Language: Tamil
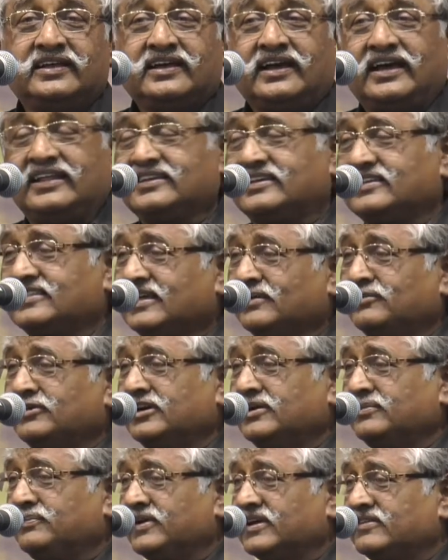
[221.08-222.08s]
அதுக்கு
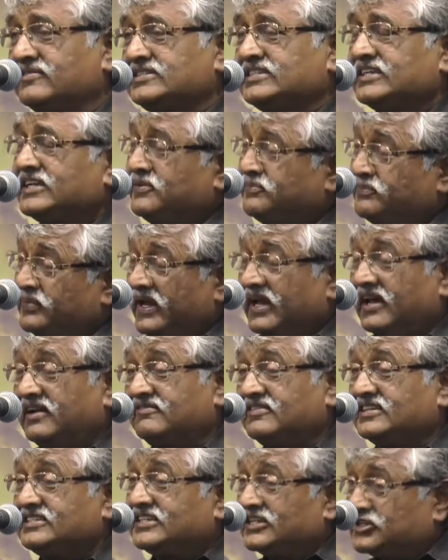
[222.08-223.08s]
தமிழ்னு பேர் வச்ச நீ பேர்
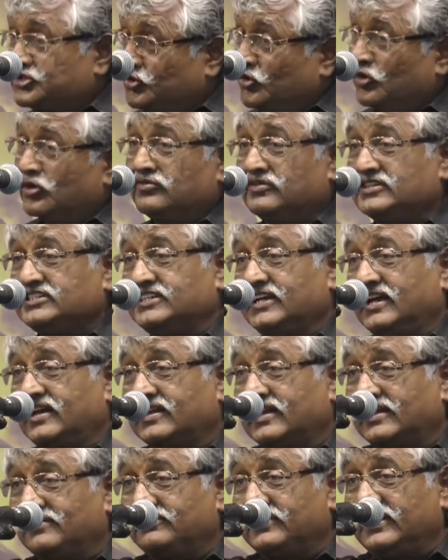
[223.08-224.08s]
வச்ச சோறு
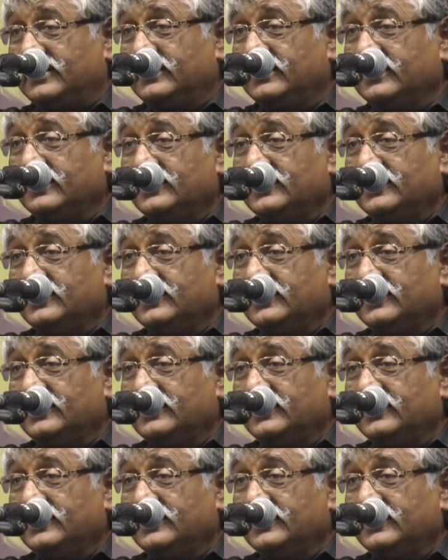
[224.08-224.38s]
வச்சியான்னு கேட்பான்